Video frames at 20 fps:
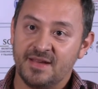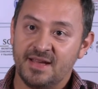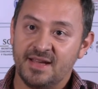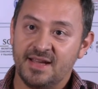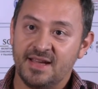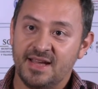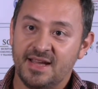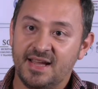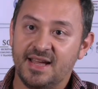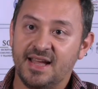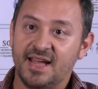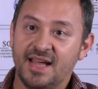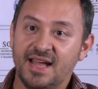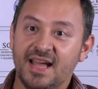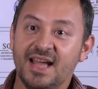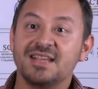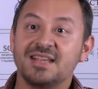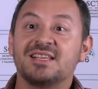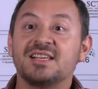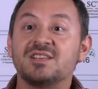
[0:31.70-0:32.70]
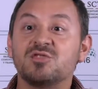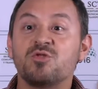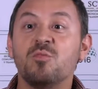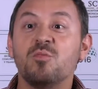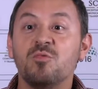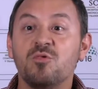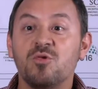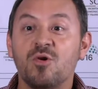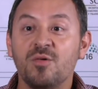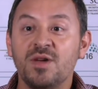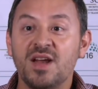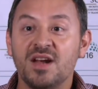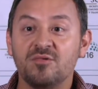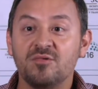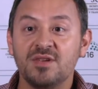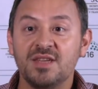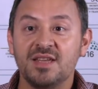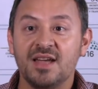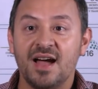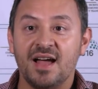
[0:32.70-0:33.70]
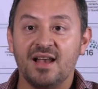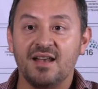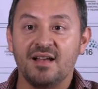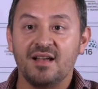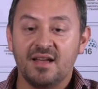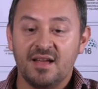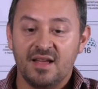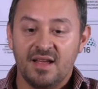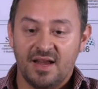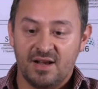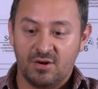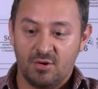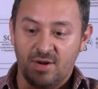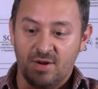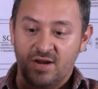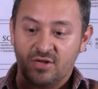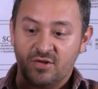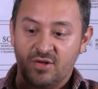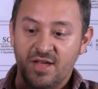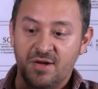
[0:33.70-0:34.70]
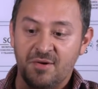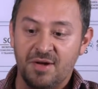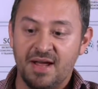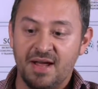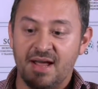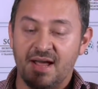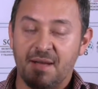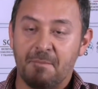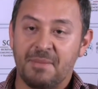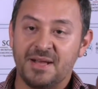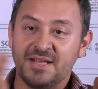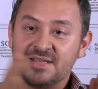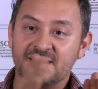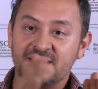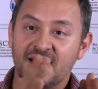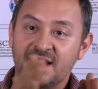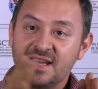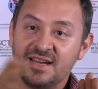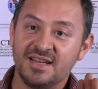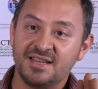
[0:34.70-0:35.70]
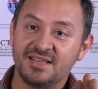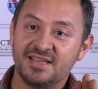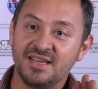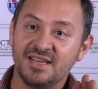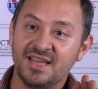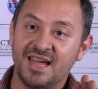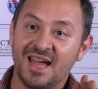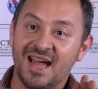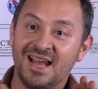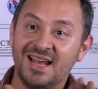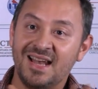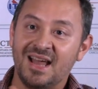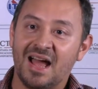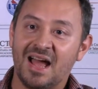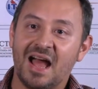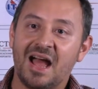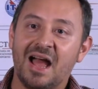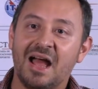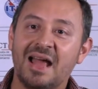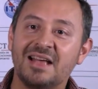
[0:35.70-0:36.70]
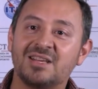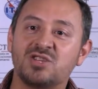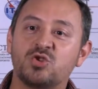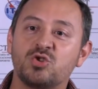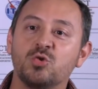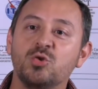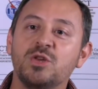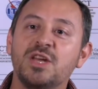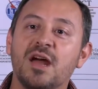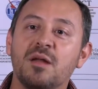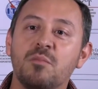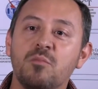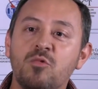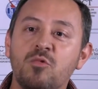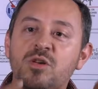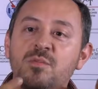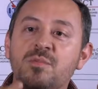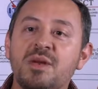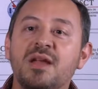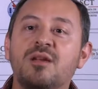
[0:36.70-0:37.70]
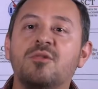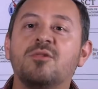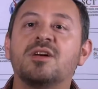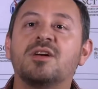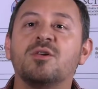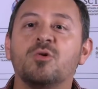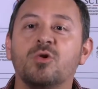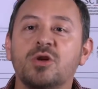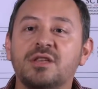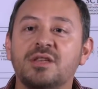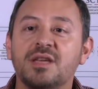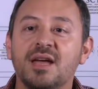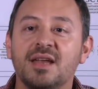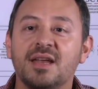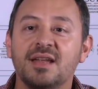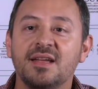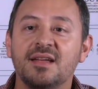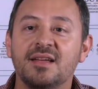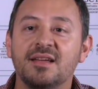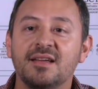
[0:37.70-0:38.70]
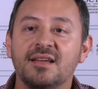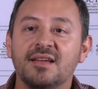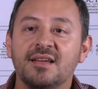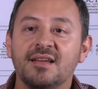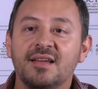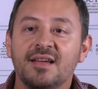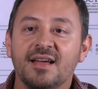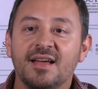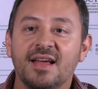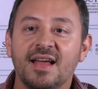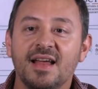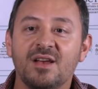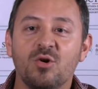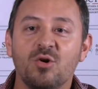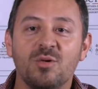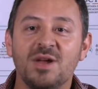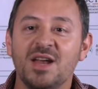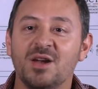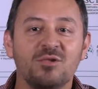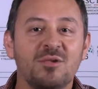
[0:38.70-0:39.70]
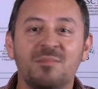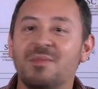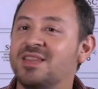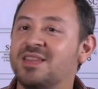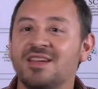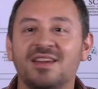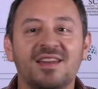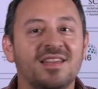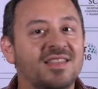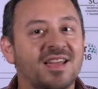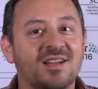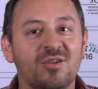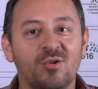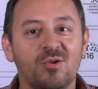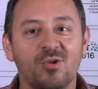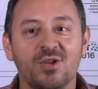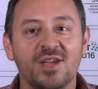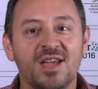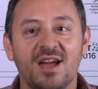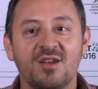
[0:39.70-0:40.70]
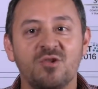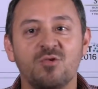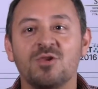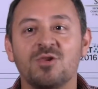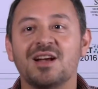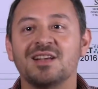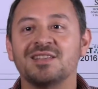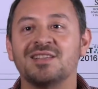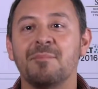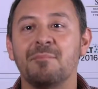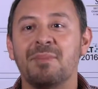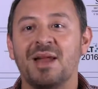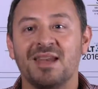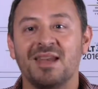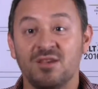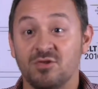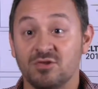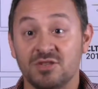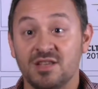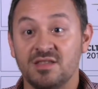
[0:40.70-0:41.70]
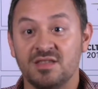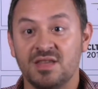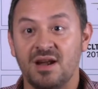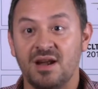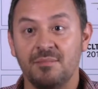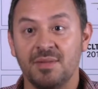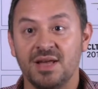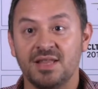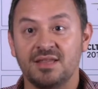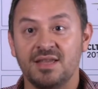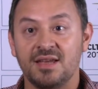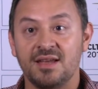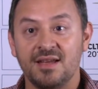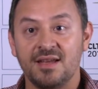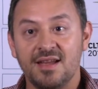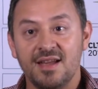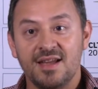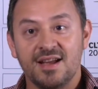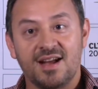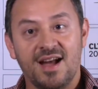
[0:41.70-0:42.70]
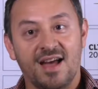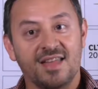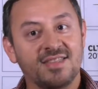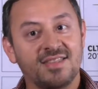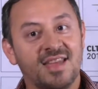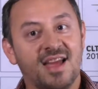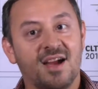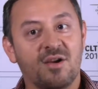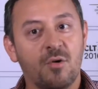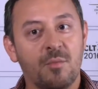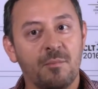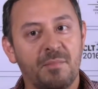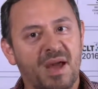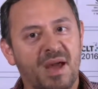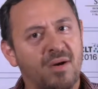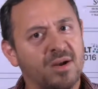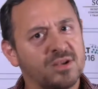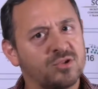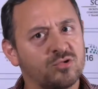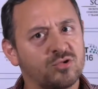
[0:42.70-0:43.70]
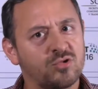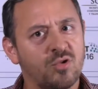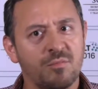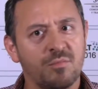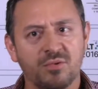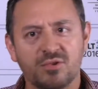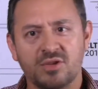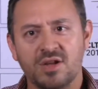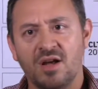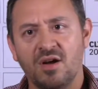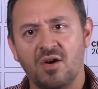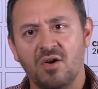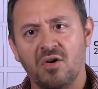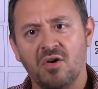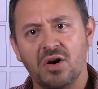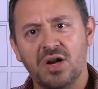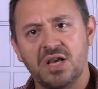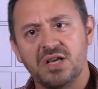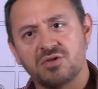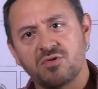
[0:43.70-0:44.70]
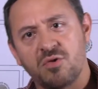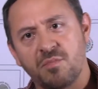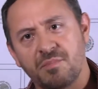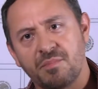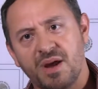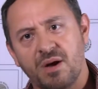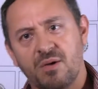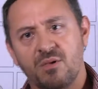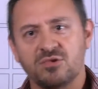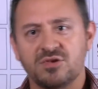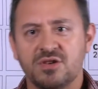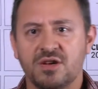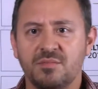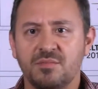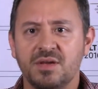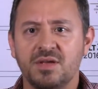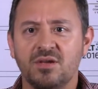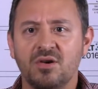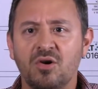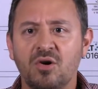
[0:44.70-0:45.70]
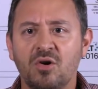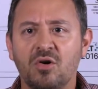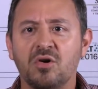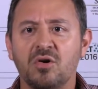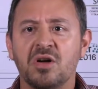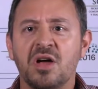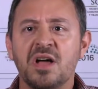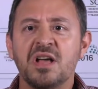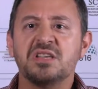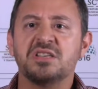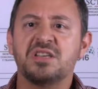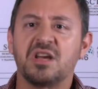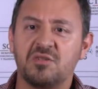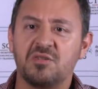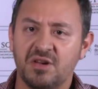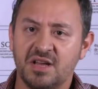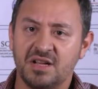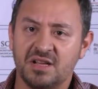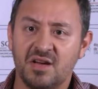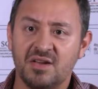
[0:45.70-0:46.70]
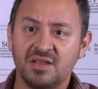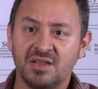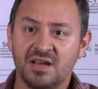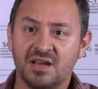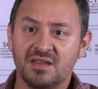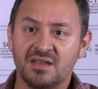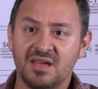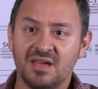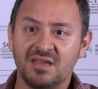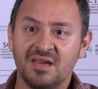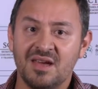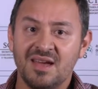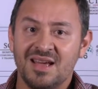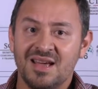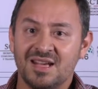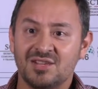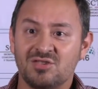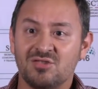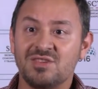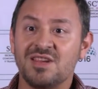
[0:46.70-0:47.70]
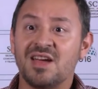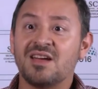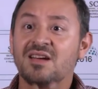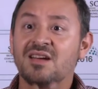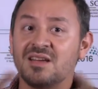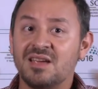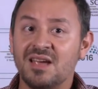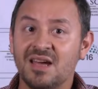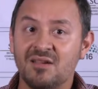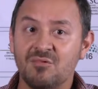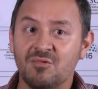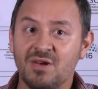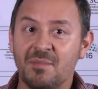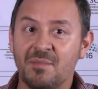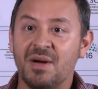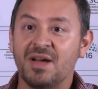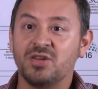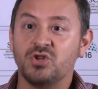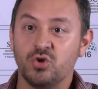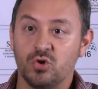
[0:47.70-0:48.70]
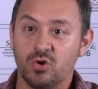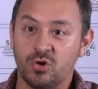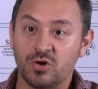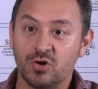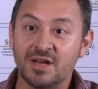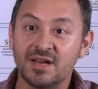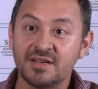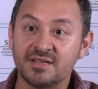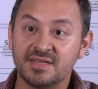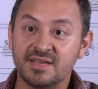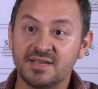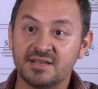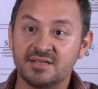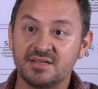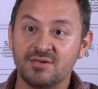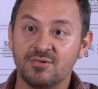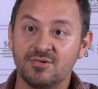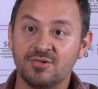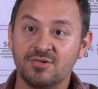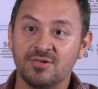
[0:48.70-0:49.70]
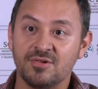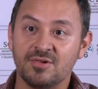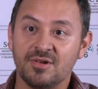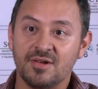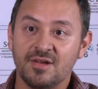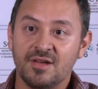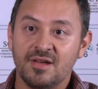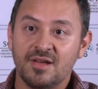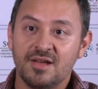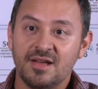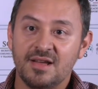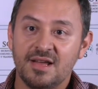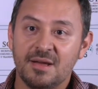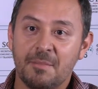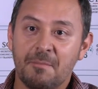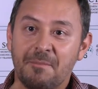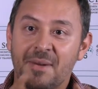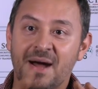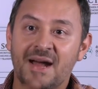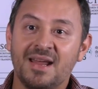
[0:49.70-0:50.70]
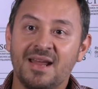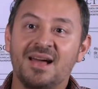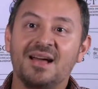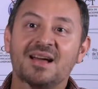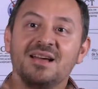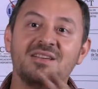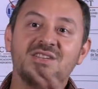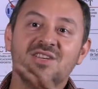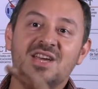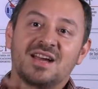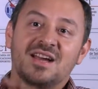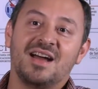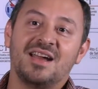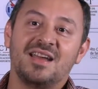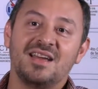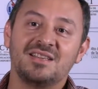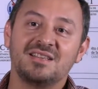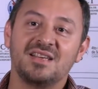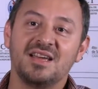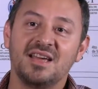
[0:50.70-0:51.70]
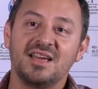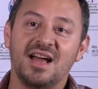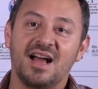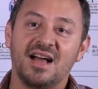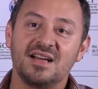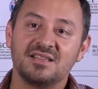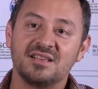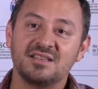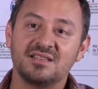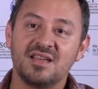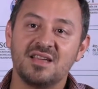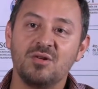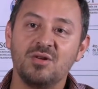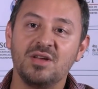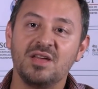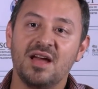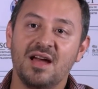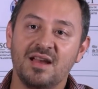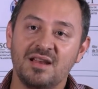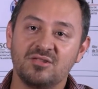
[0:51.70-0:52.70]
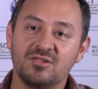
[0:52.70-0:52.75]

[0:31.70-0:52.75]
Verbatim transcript: Eh, eh, ese es como un gobierno ideal. El gobierno debe pensar en ese ideal, estudiar muy bien lo que hoy tiene, el gobierno en materia de tecnología nunca se planeó centralmente. Cada entidad compraba sus computadores, compraba un servidor, se conectaba a Internet. Eso ya requiere una mayor orquestación para llegar a ese, a ese estado ideal.